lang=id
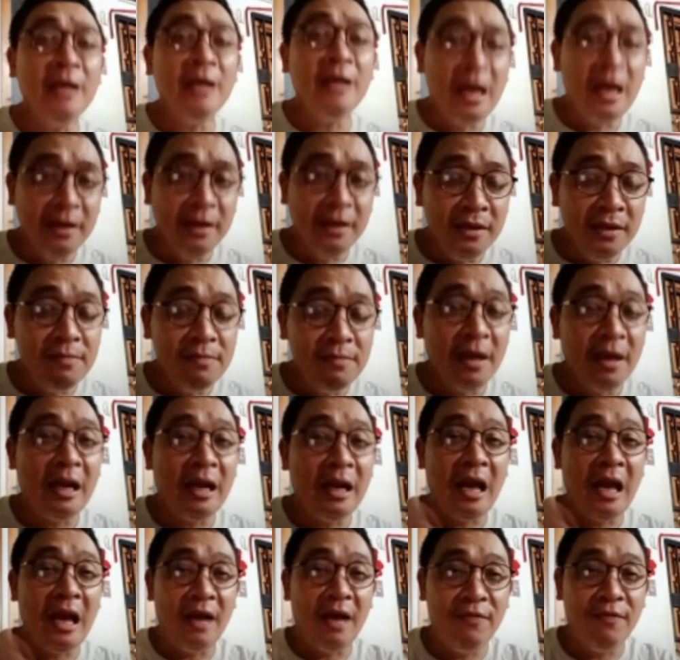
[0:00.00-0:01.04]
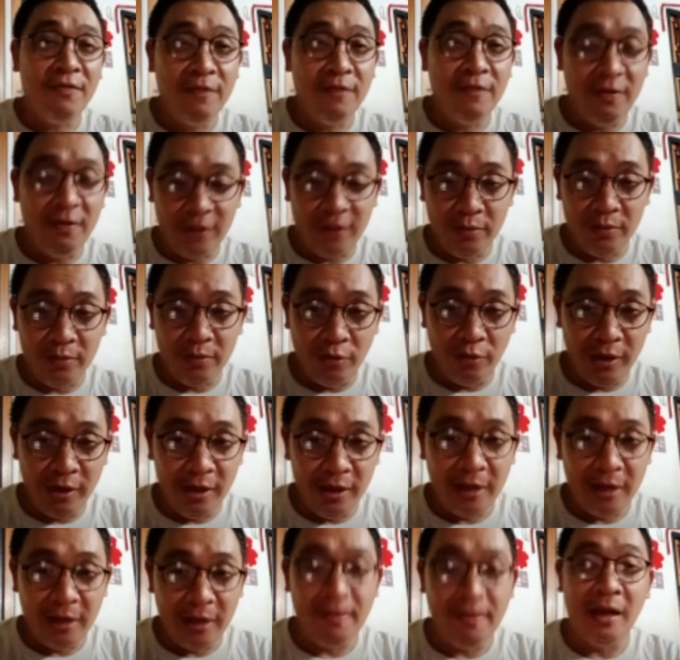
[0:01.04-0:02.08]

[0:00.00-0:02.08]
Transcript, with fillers: dia kira ini main live di Facebook